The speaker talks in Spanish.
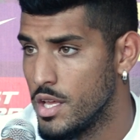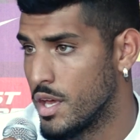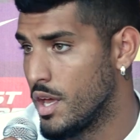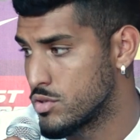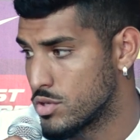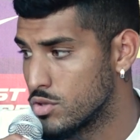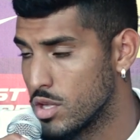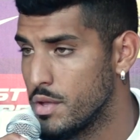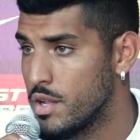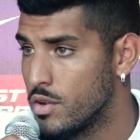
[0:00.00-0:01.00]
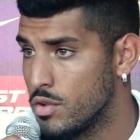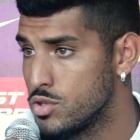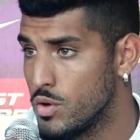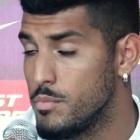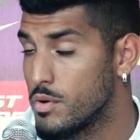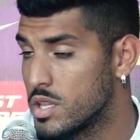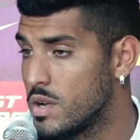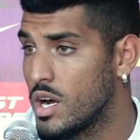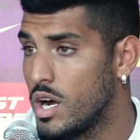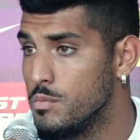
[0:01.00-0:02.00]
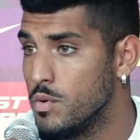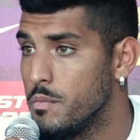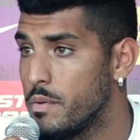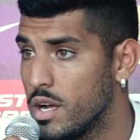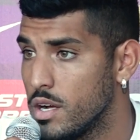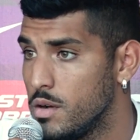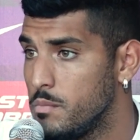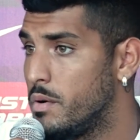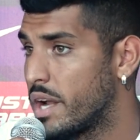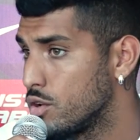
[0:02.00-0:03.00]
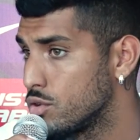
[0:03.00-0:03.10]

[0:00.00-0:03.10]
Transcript: que a nosotros también nos hizo bien porque trabajaba muy bien para, para